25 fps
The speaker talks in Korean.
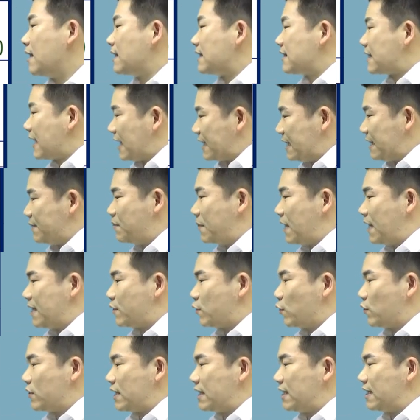자진
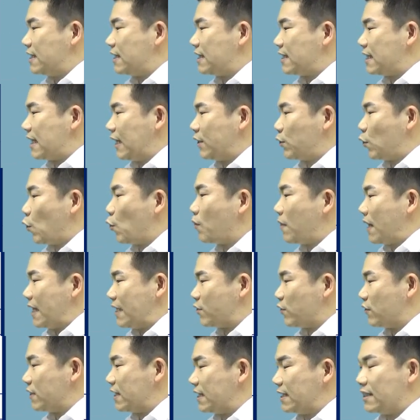말소든 자동
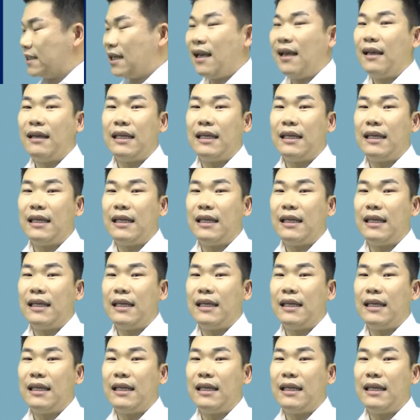말소든